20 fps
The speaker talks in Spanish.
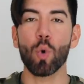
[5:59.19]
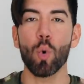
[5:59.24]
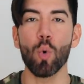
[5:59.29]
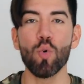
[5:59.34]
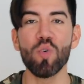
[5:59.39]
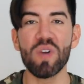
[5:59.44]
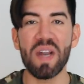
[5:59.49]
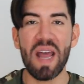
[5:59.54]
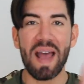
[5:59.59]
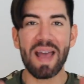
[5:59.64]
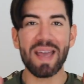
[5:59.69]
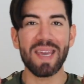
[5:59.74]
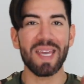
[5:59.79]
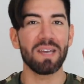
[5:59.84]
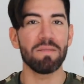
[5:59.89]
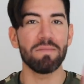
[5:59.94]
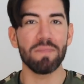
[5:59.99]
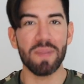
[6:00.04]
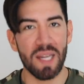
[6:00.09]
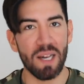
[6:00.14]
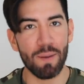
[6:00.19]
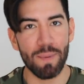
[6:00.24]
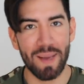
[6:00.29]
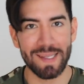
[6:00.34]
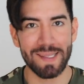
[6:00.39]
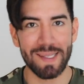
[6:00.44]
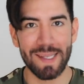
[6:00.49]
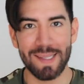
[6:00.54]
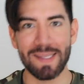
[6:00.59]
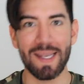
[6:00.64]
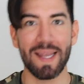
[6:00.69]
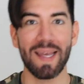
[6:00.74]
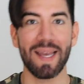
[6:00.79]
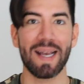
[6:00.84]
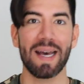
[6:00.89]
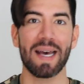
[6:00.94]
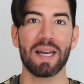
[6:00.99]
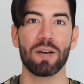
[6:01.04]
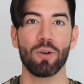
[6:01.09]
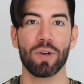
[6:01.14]
una y mil veces de
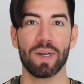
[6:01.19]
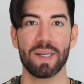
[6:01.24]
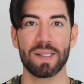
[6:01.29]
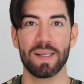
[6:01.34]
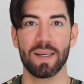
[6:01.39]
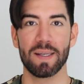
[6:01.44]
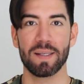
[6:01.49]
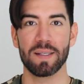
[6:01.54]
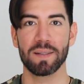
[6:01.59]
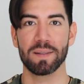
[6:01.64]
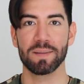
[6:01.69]
dejarlo crecer.